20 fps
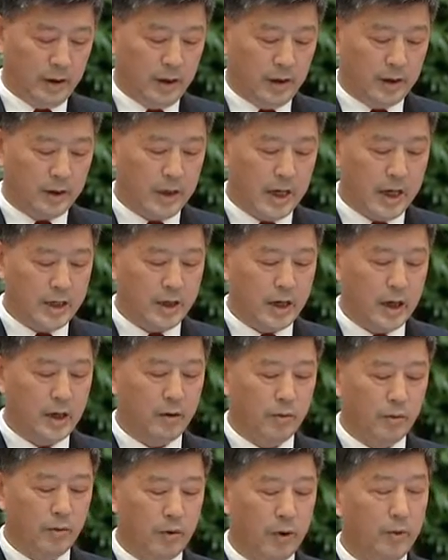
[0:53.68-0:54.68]
加
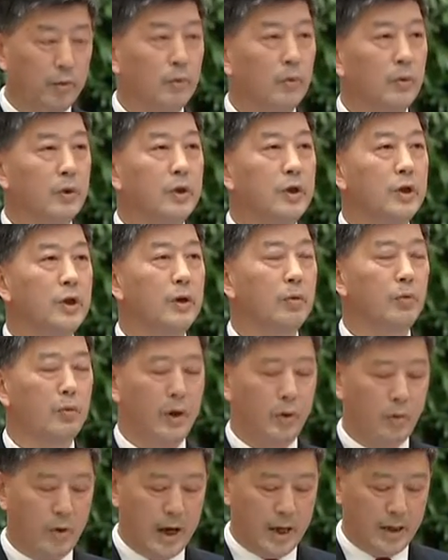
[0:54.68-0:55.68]
强队伍正
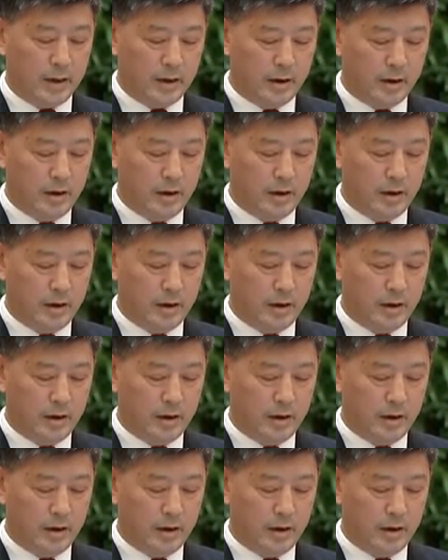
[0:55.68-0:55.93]
规化、